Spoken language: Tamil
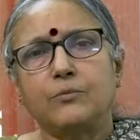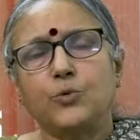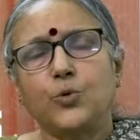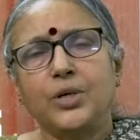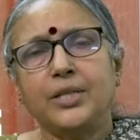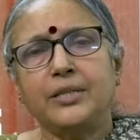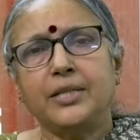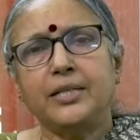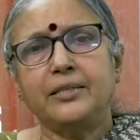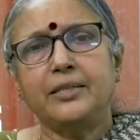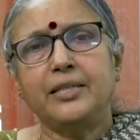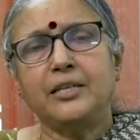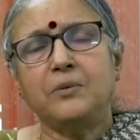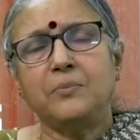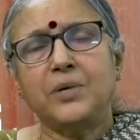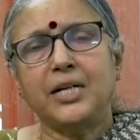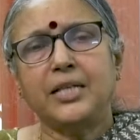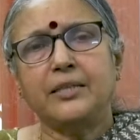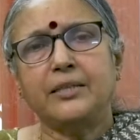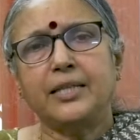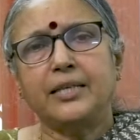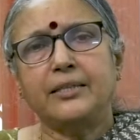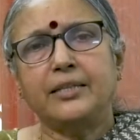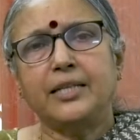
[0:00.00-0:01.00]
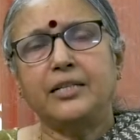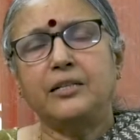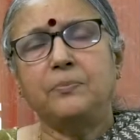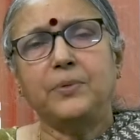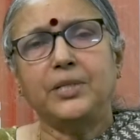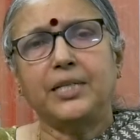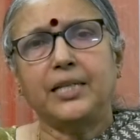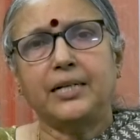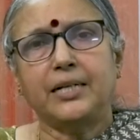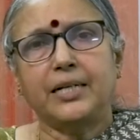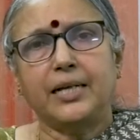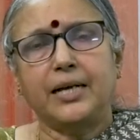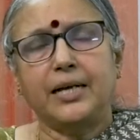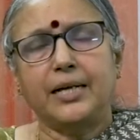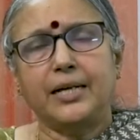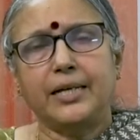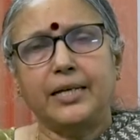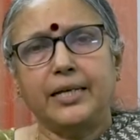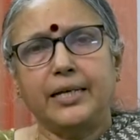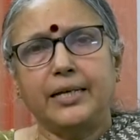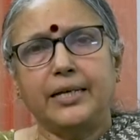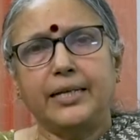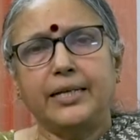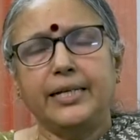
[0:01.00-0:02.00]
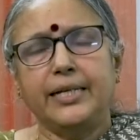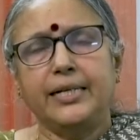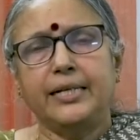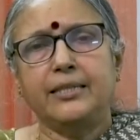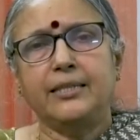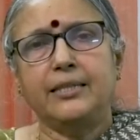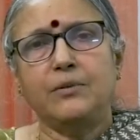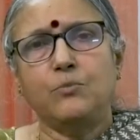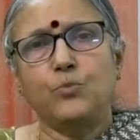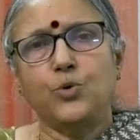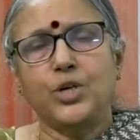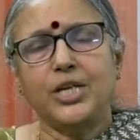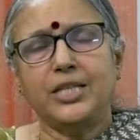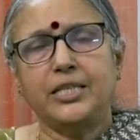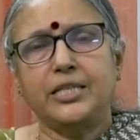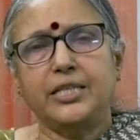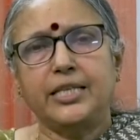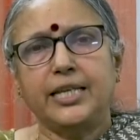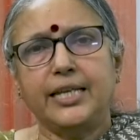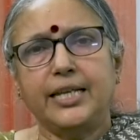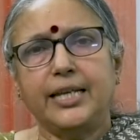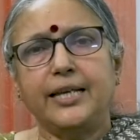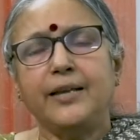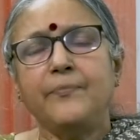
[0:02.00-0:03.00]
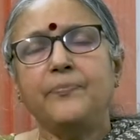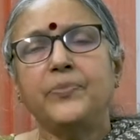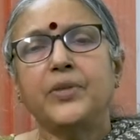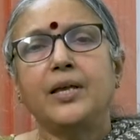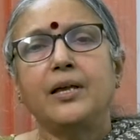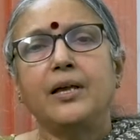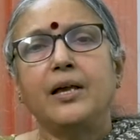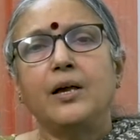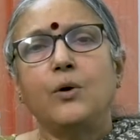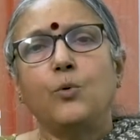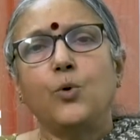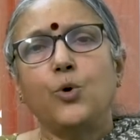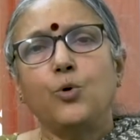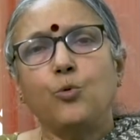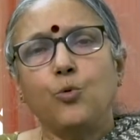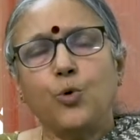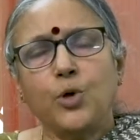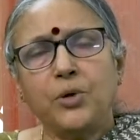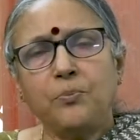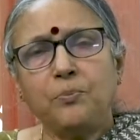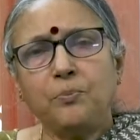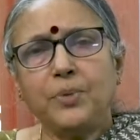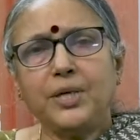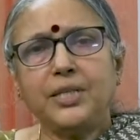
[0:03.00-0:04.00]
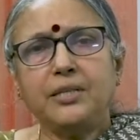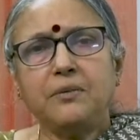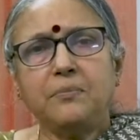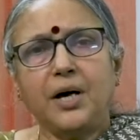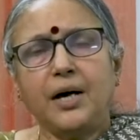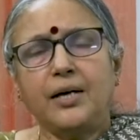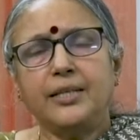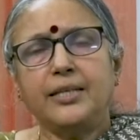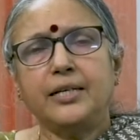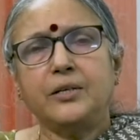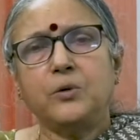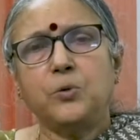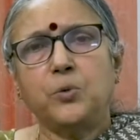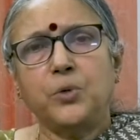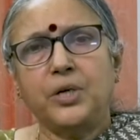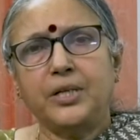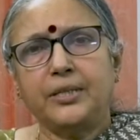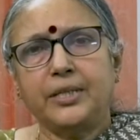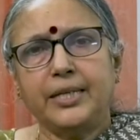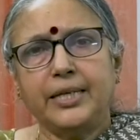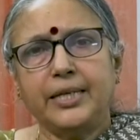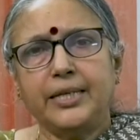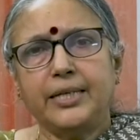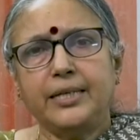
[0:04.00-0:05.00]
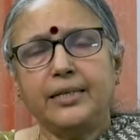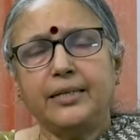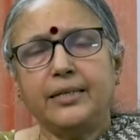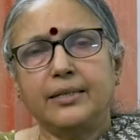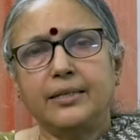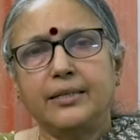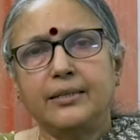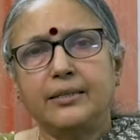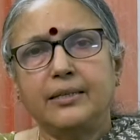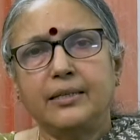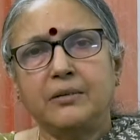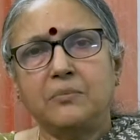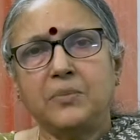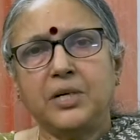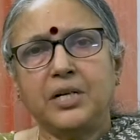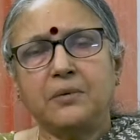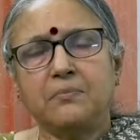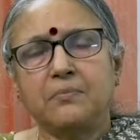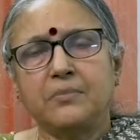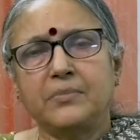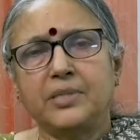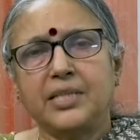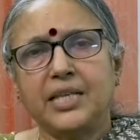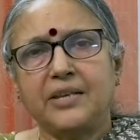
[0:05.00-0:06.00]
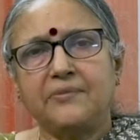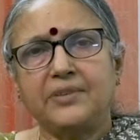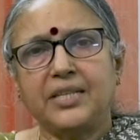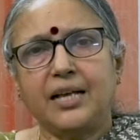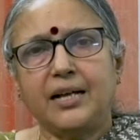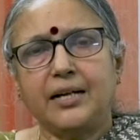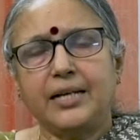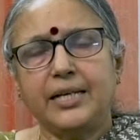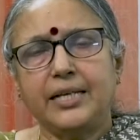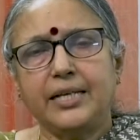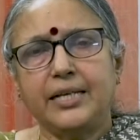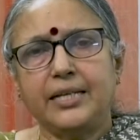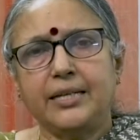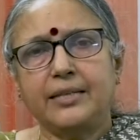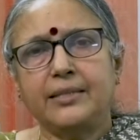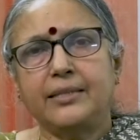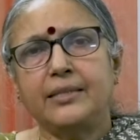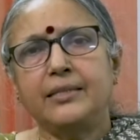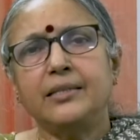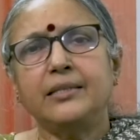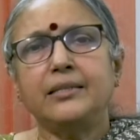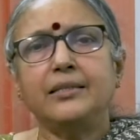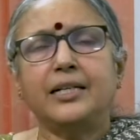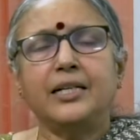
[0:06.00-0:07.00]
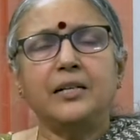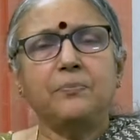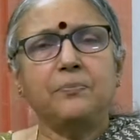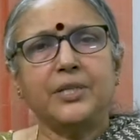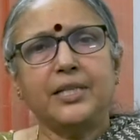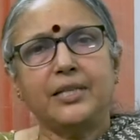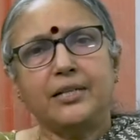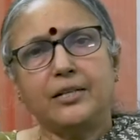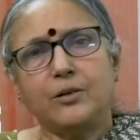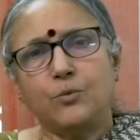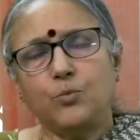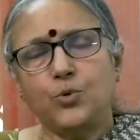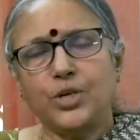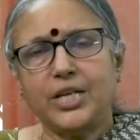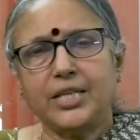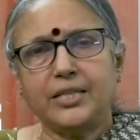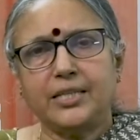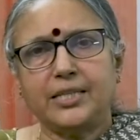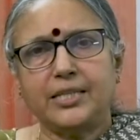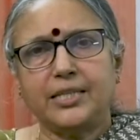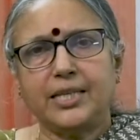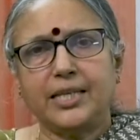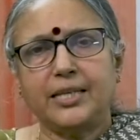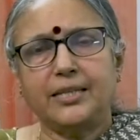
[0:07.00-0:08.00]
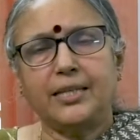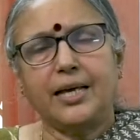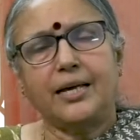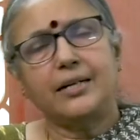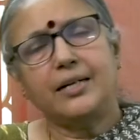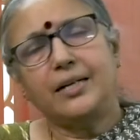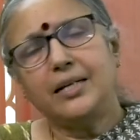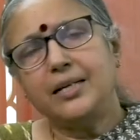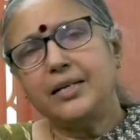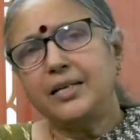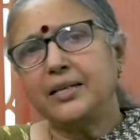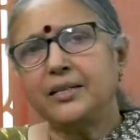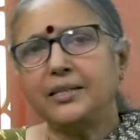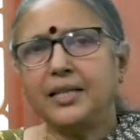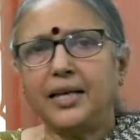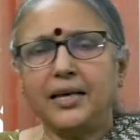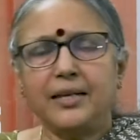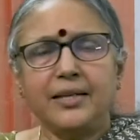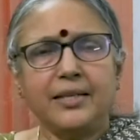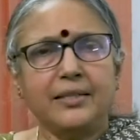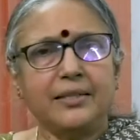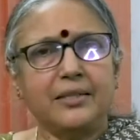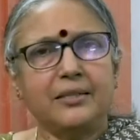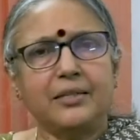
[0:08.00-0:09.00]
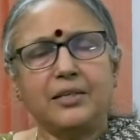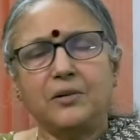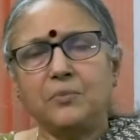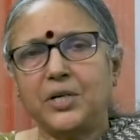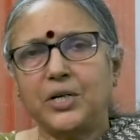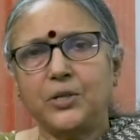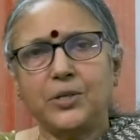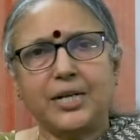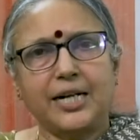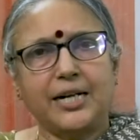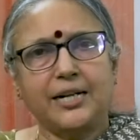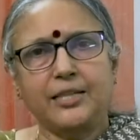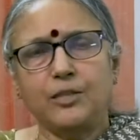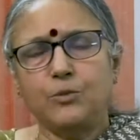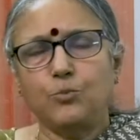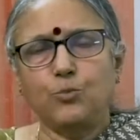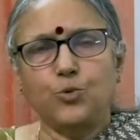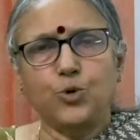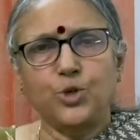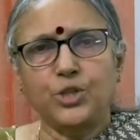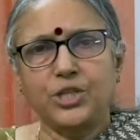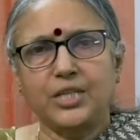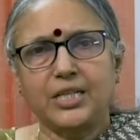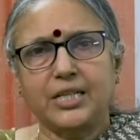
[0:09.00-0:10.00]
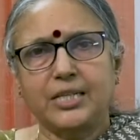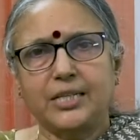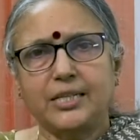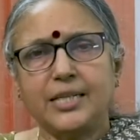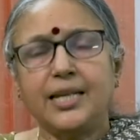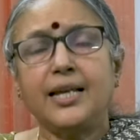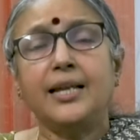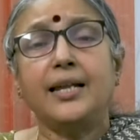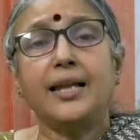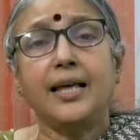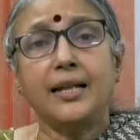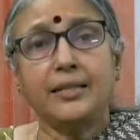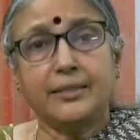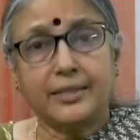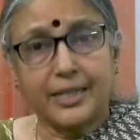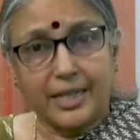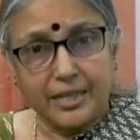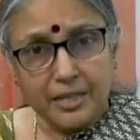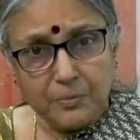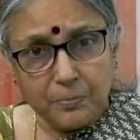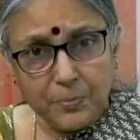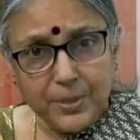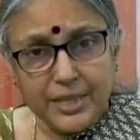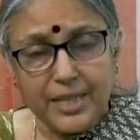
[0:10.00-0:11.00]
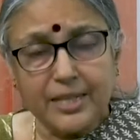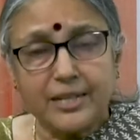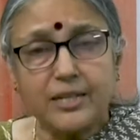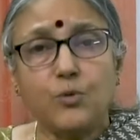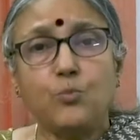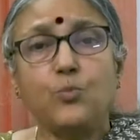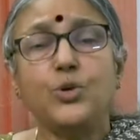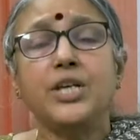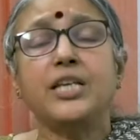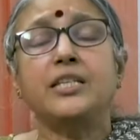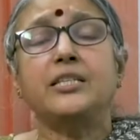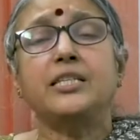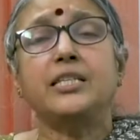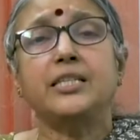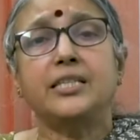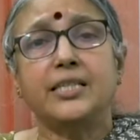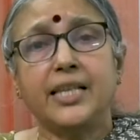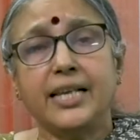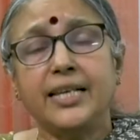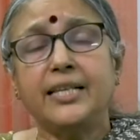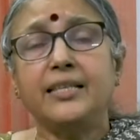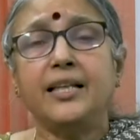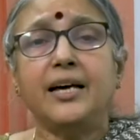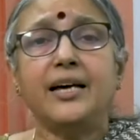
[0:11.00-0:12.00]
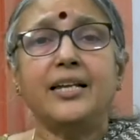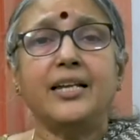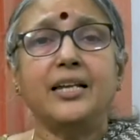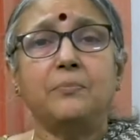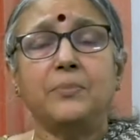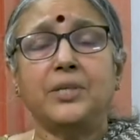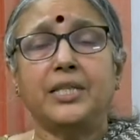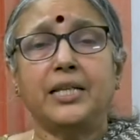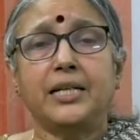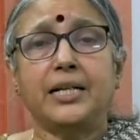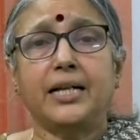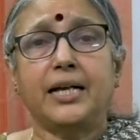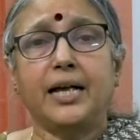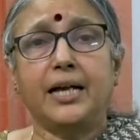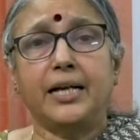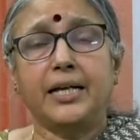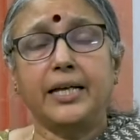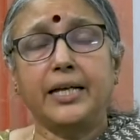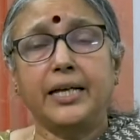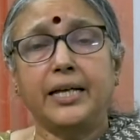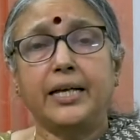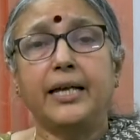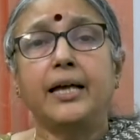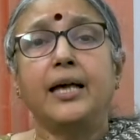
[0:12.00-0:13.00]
குழந்தை திருமணத்தை தடுப்பதற்காக எடுத்த முயற்சியில ஒரு ஒன்பது மாத குழந்தைக்கு திருமணம் செய்வதாக இருந்தது தடுப்பதற்கு முயற்சி செய்தார்கள் இருந்தாலும் அந்த திருமணம் நடந்து முடிஞ்சிருச்சு ஆனால் தடுப்பதற்கு முயற்சி செய்தார் என்பதற்காக